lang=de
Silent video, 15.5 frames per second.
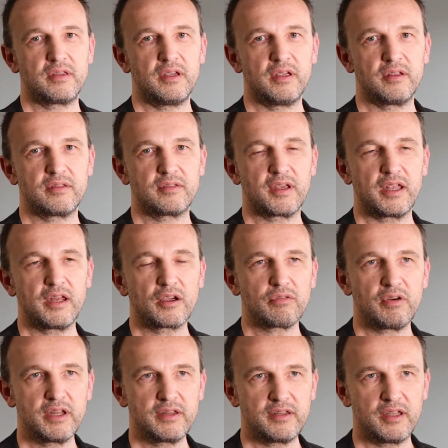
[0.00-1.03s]
die
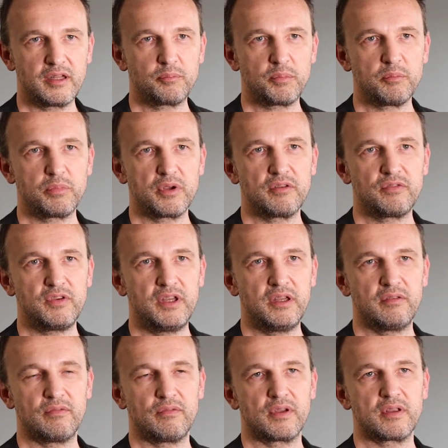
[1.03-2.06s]
Trainerqualität beim
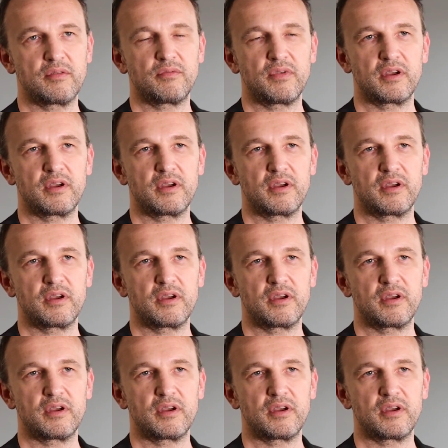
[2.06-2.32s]
BFI war,